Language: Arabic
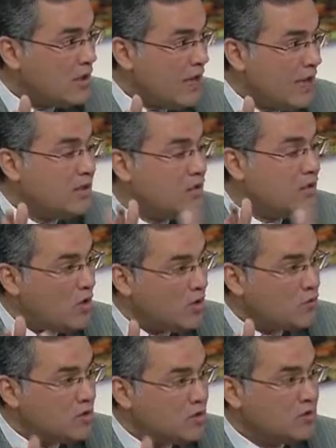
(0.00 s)

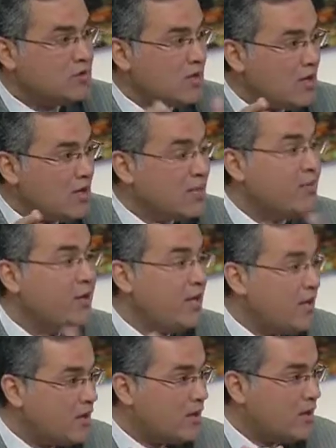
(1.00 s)
الاخوان وضد التيار الاسلامي
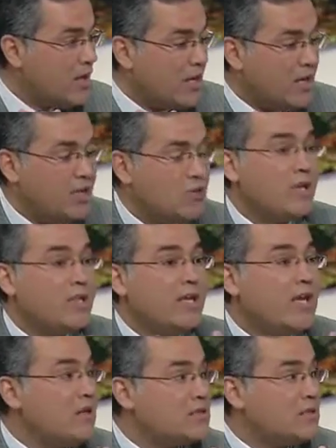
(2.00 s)
ليه لانه
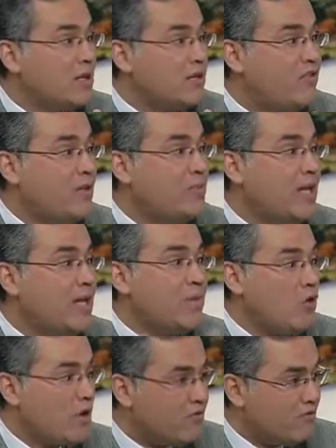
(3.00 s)
لديه اصلا في البدايه
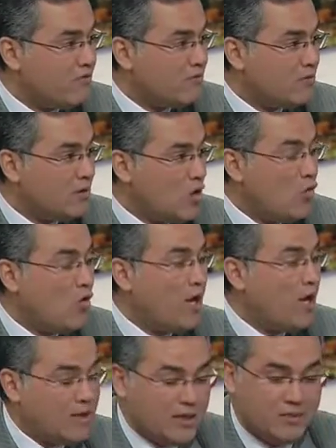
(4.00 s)
موقف هو
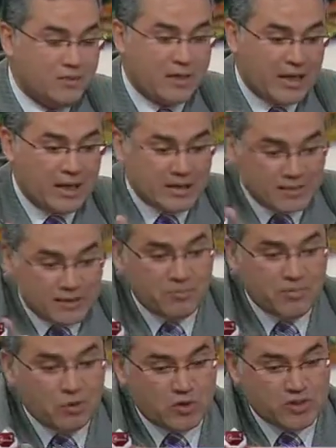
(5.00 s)
الكثير
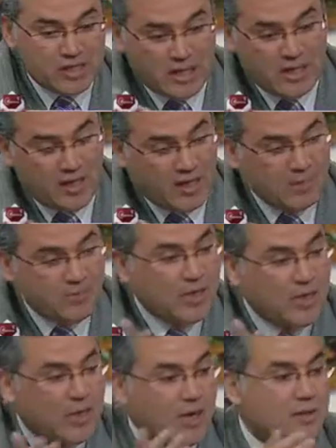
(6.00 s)
من وسائل الإعلام
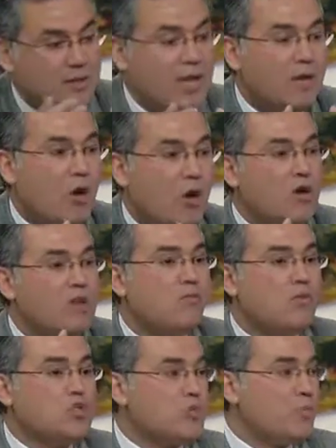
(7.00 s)
لديها موقف
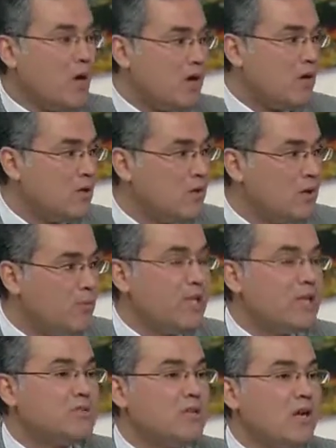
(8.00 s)
مسبق
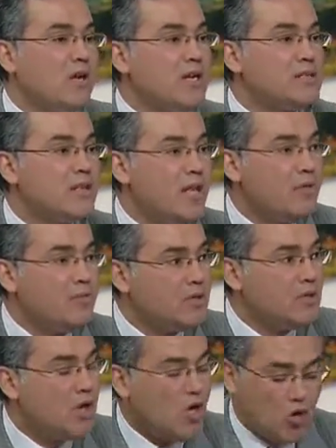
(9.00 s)
من التيار الإسلامي
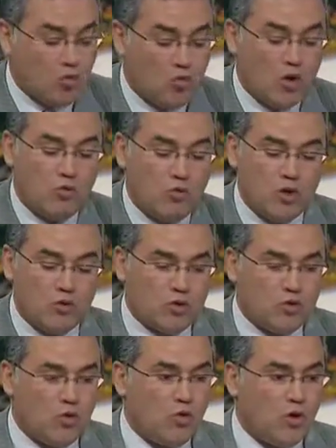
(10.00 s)

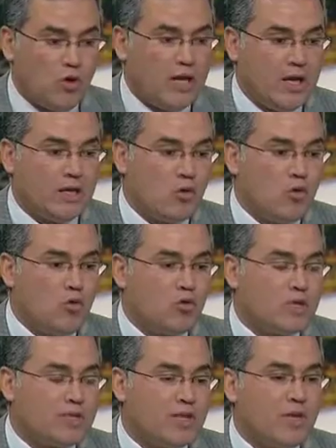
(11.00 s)
وانه آه،
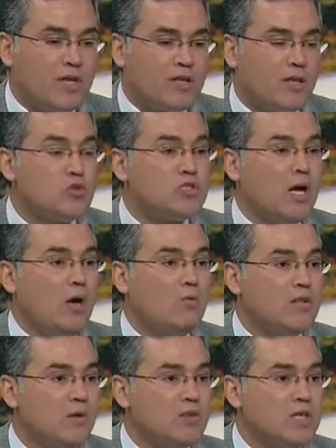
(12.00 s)
يقولون دائما انه
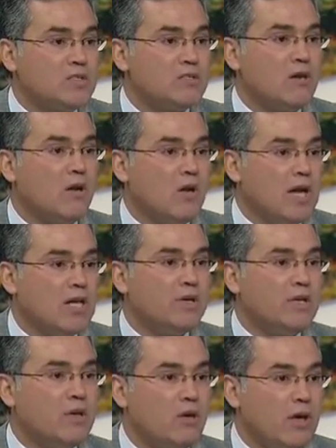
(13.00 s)
استحوذ وسيطر
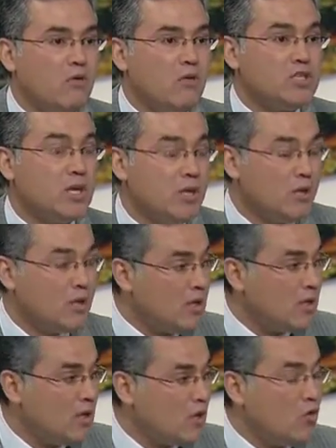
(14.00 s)
وهيمنه وكوشة
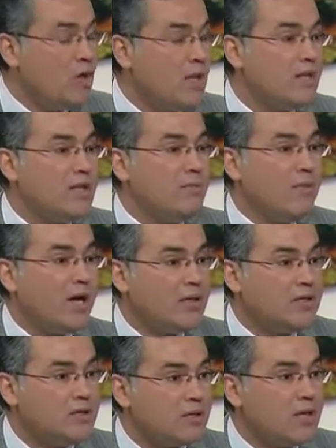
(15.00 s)
ها كل هذه
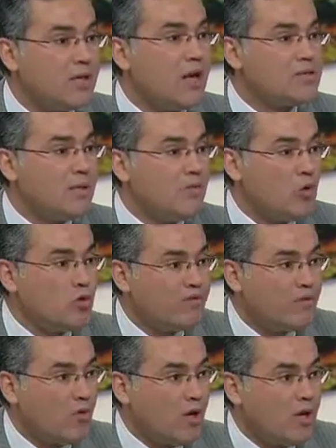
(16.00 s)
المعاني غير اصلا موجوده
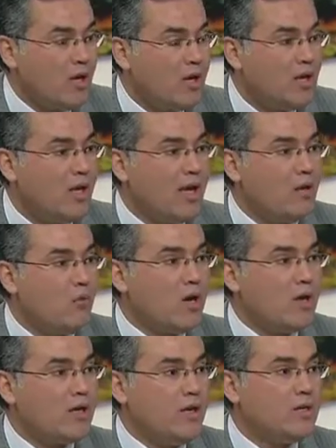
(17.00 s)
في الواقع
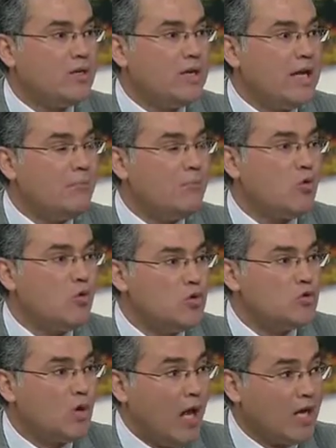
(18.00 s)
الواقع
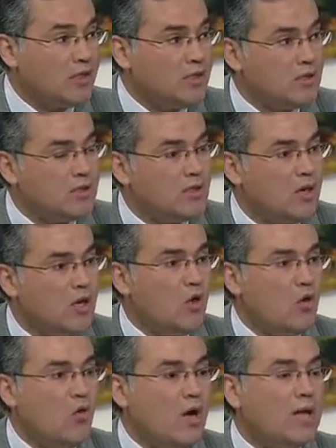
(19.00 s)
الموجود والحقيقي
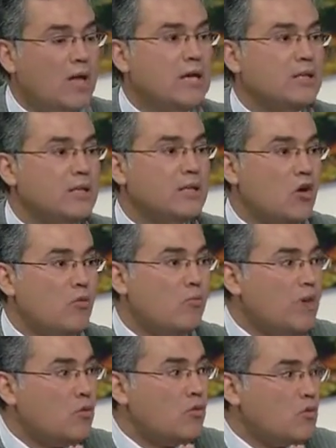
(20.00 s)
هو
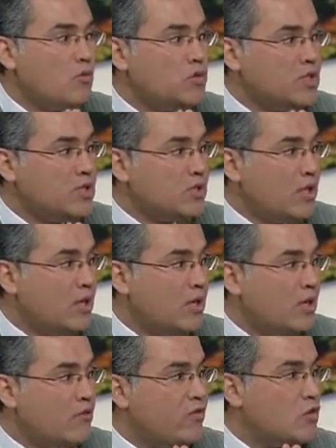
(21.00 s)
انهم موجودين
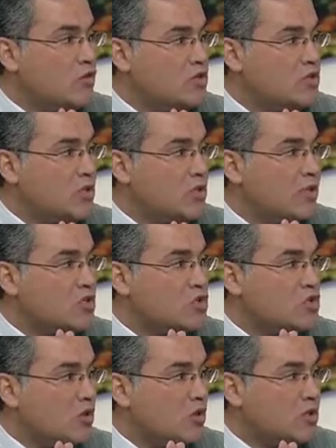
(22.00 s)
في جزء من
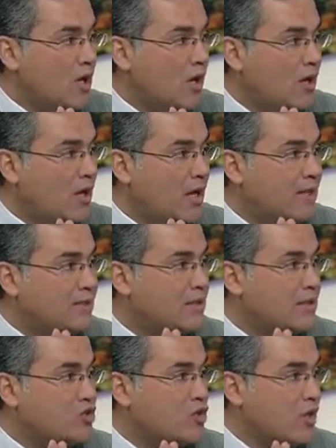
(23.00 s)
السلطه
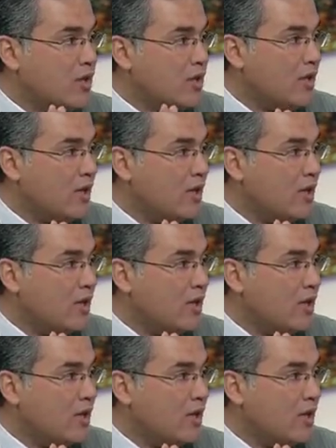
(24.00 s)
التشريعيه